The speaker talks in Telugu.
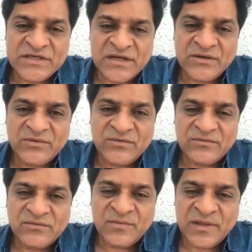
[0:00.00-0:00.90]
చరణ్
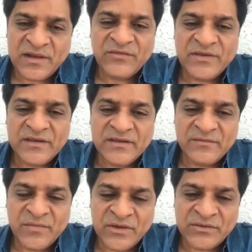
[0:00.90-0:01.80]
పల్లవి
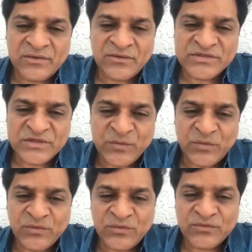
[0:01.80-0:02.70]
అందరం
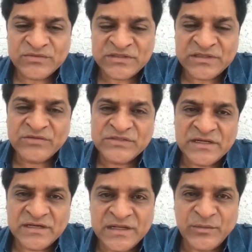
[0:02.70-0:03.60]
చిన్నప్పుడు
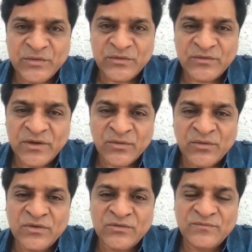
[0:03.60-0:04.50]
చిలక టైంలో
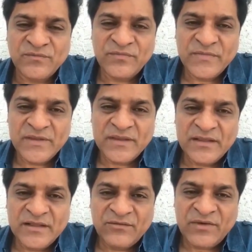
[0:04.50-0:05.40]
ఆడుకున్నాం
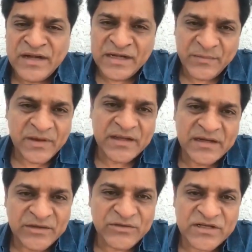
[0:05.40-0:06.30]
వారి ఇంటి
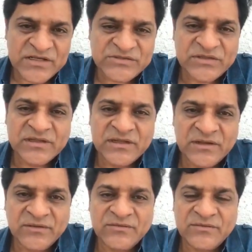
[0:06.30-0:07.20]
పక్కనే ఏడుదు నాగేశ్వర గారి
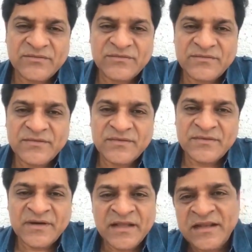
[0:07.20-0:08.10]
ఇల్లు
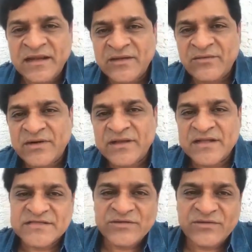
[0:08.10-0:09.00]
డైలీ వెళ్ళేవాడిని
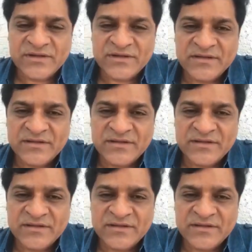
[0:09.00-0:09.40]
కలిసేవాడిని